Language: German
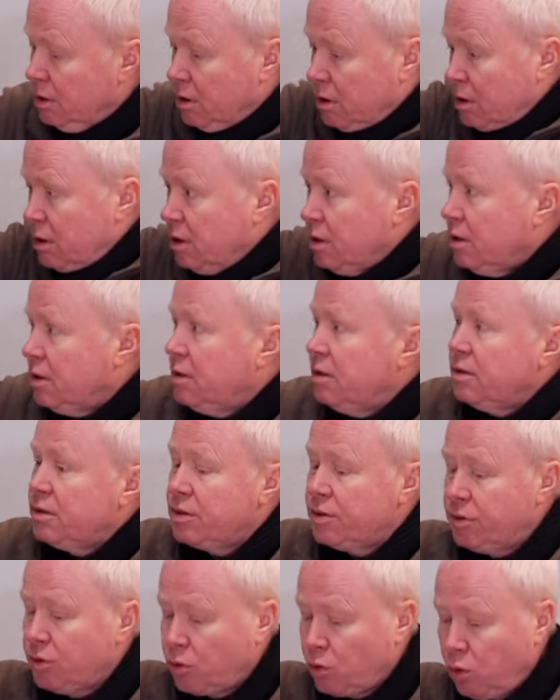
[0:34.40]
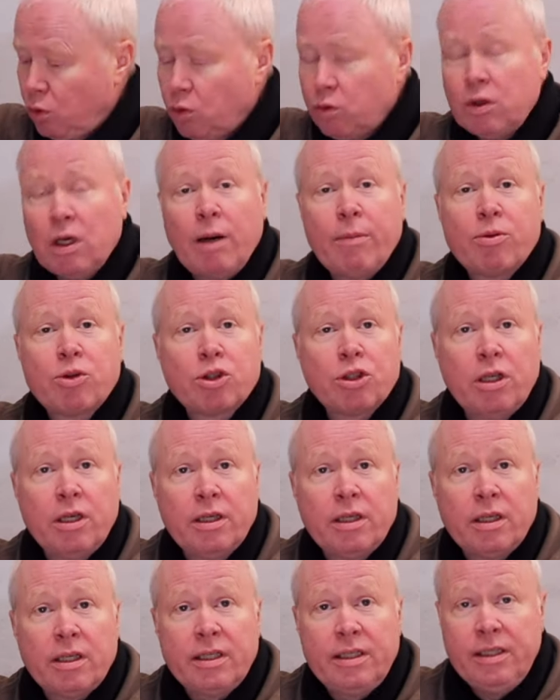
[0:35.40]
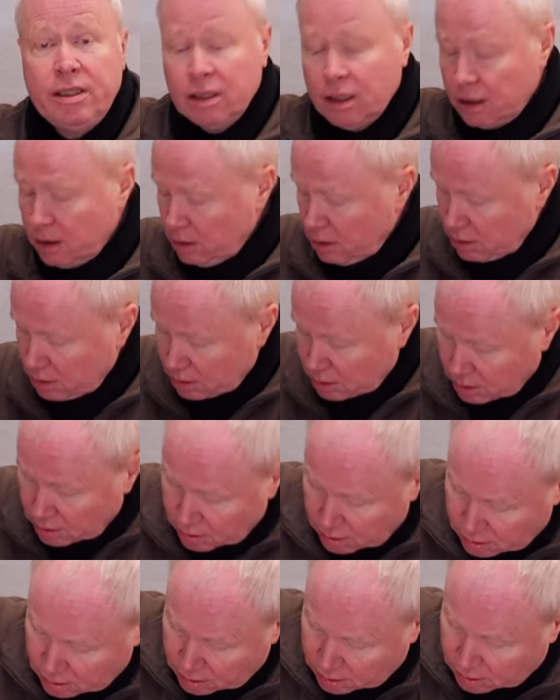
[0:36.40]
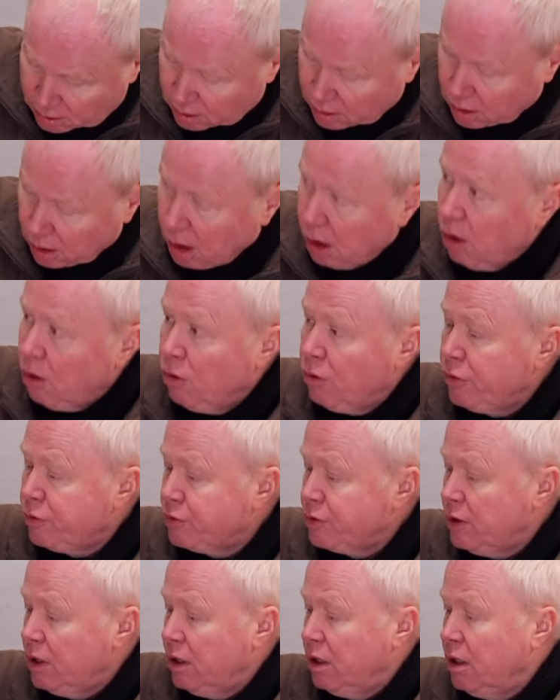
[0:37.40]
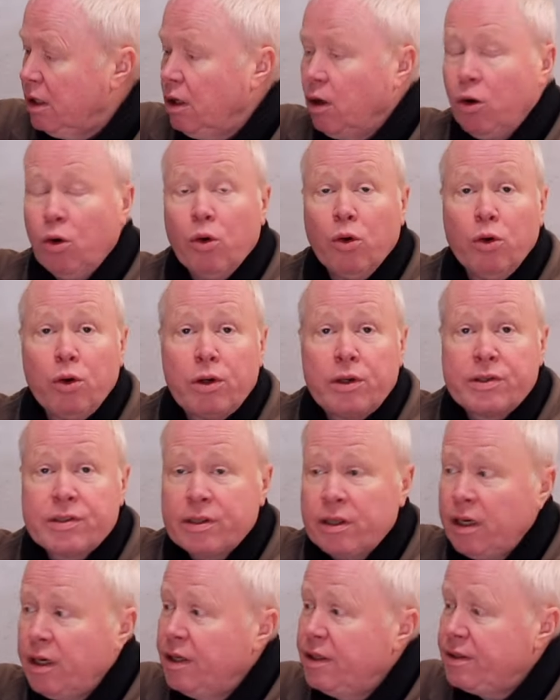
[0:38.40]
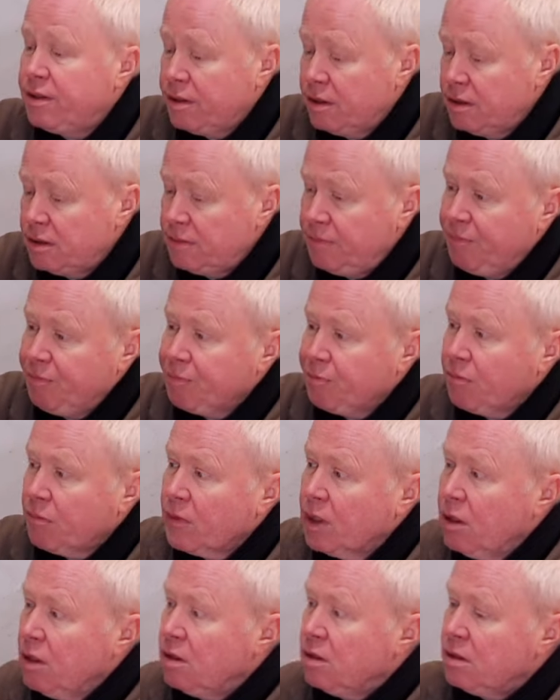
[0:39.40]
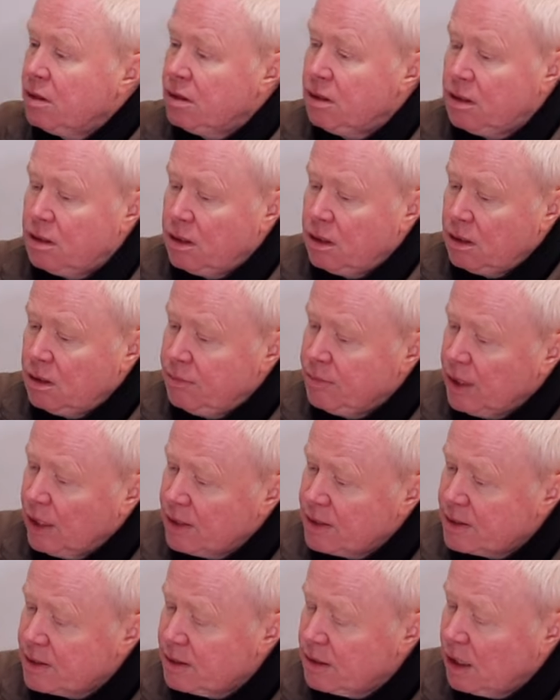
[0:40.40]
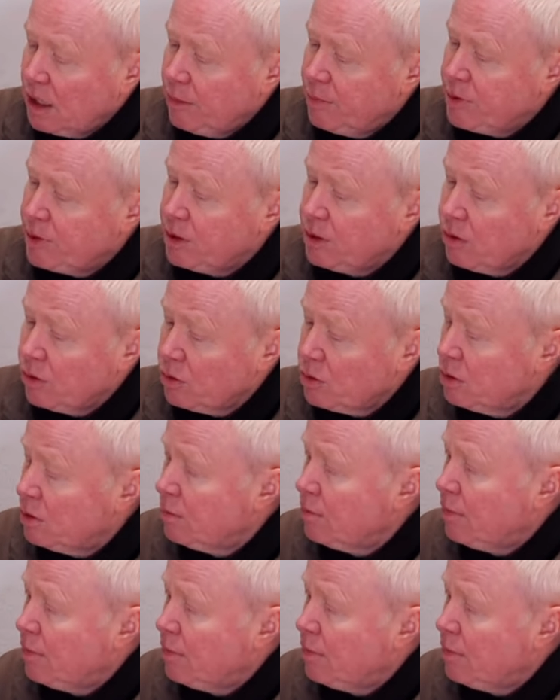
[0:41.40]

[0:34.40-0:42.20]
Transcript: ja, Zyklonabscheider hier auf der Rückseite. Dem Ganzen habe ich hier auch eine